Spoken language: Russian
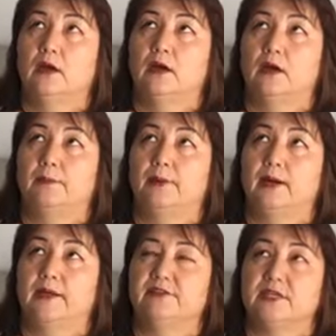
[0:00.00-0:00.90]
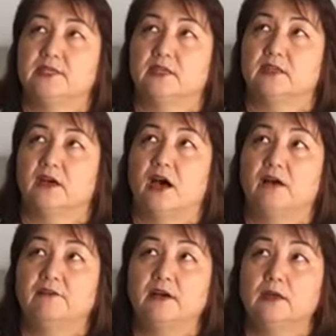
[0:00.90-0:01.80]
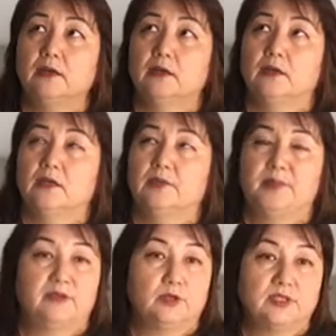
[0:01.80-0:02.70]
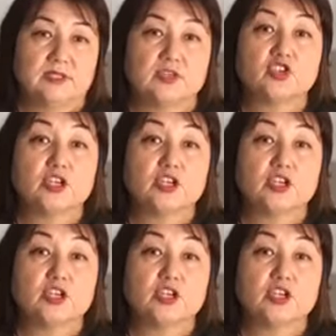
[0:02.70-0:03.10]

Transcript: а, по-еврейски это хава, и переводится